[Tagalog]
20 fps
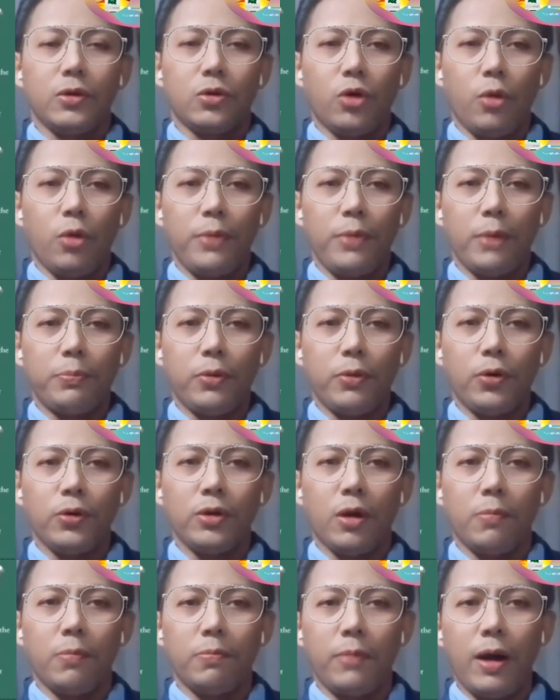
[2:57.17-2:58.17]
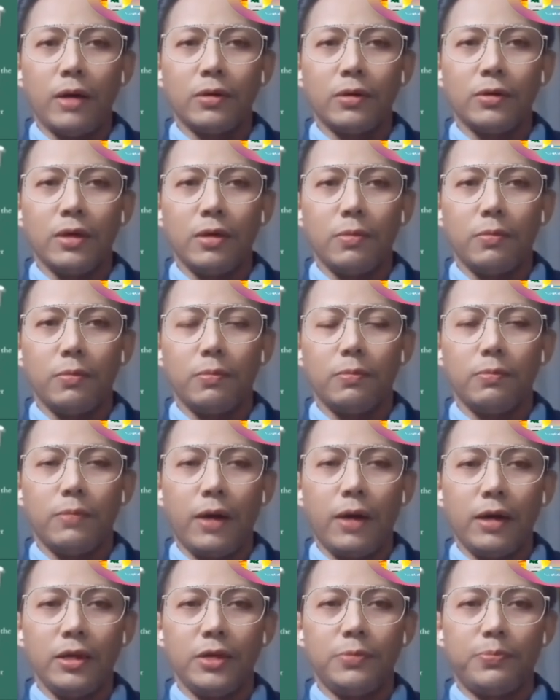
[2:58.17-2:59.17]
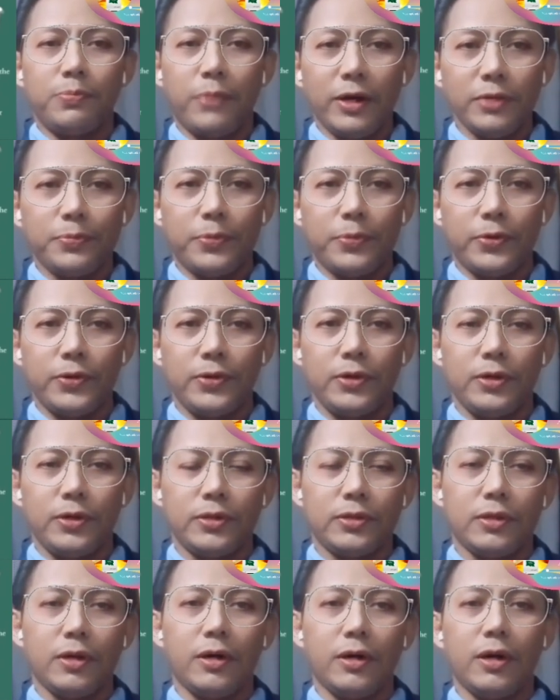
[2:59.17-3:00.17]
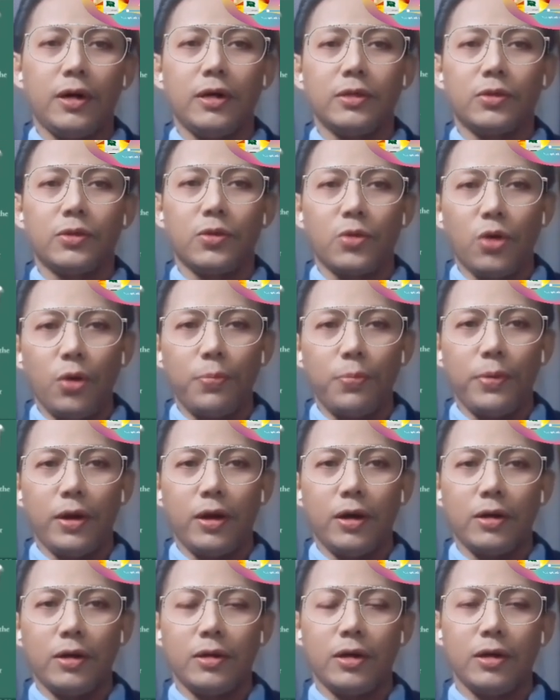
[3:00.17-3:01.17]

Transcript: Kopya po ng bag valid passport at kopya